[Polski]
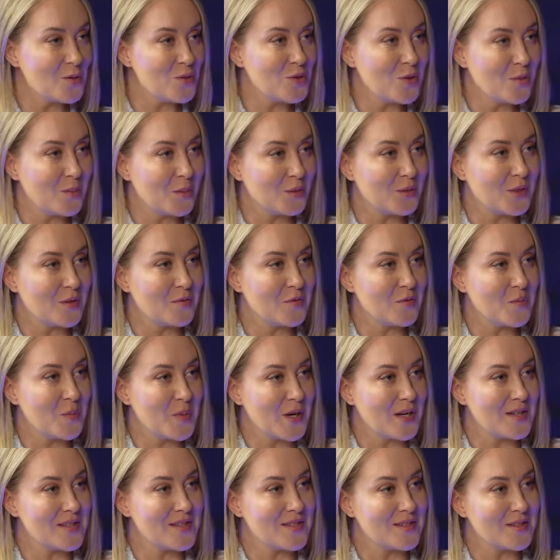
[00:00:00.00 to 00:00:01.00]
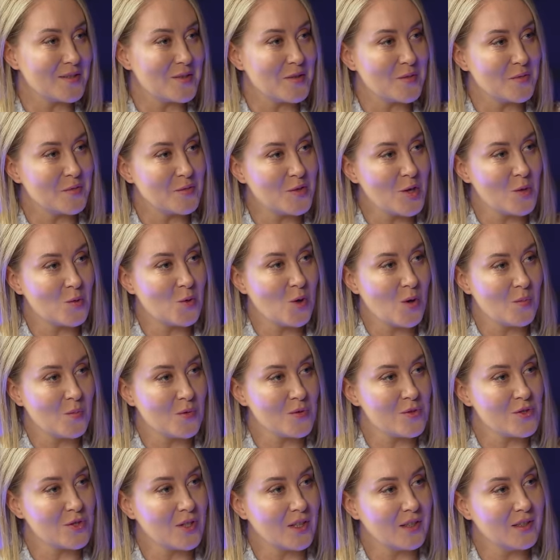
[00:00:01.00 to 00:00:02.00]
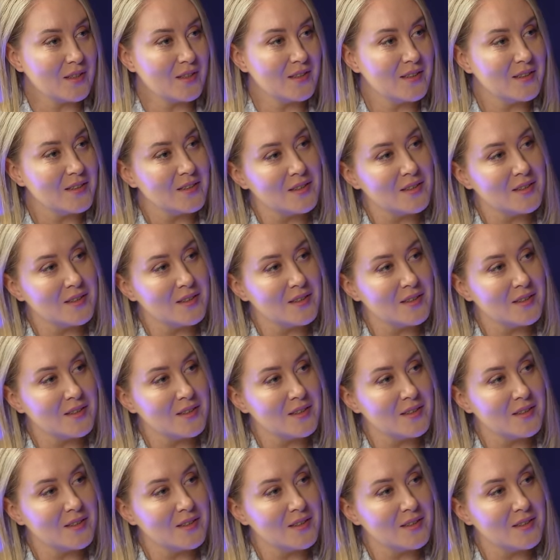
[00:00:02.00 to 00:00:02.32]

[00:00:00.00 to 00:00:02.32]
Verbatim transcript: Ci się potem w pracy tak, w nieruchomościach? bo handel